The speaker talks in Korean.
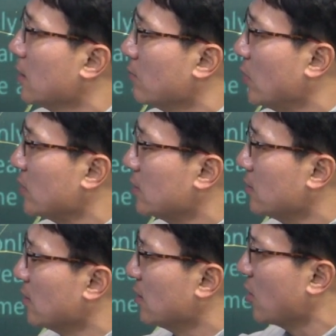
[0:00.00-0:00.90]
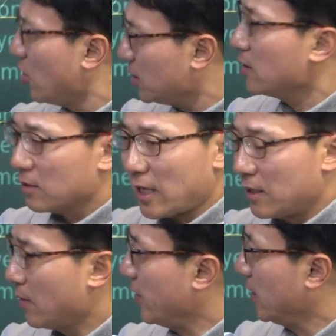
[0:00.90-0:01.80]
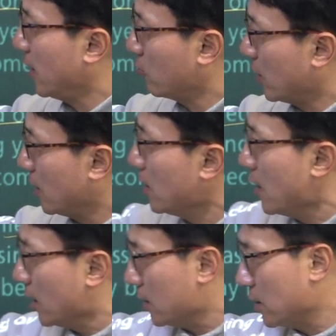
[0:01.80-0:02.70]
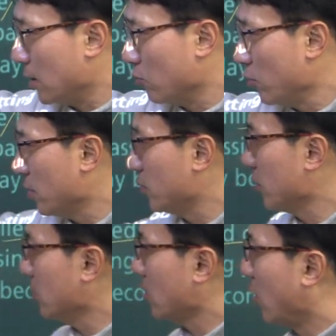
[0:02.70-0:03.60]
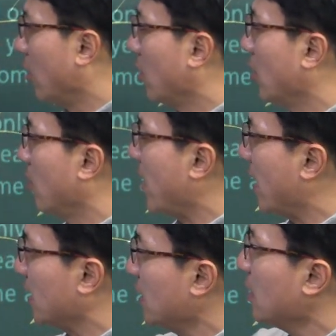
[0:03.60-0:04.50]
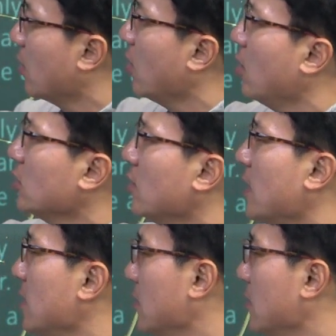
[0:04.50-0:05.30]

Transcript: 뭐, 어, 커질 거다 이렇게 봐야 되겠구나. 그래서 이런 위협은 더 많이 커져갈